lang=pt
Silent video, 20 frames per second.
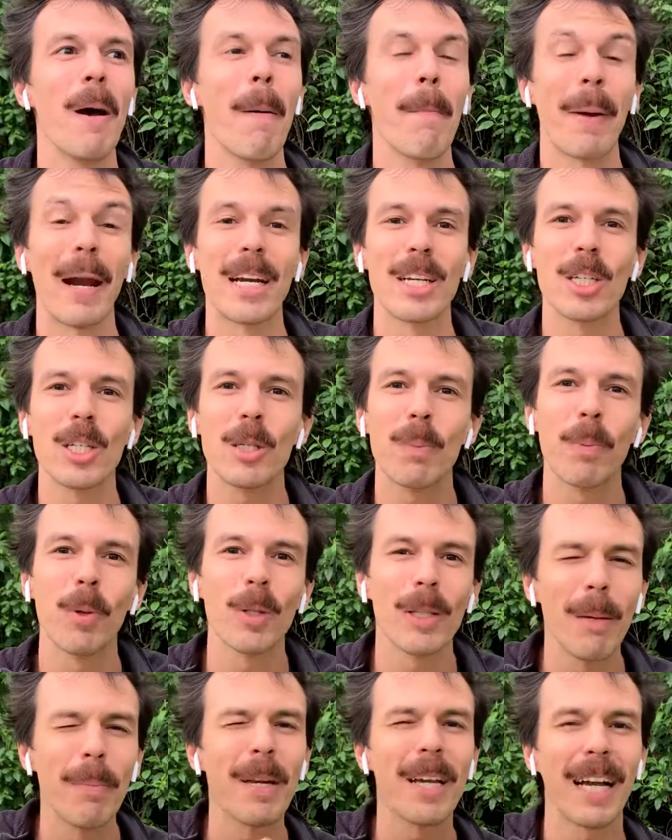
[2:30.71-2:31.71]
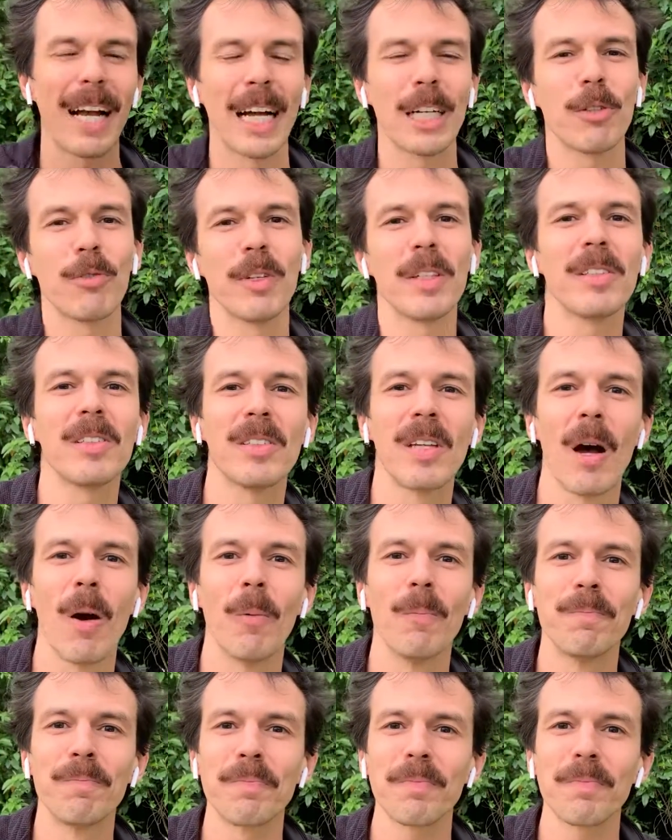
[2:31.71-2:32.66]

para a gente poder brincar de ficção.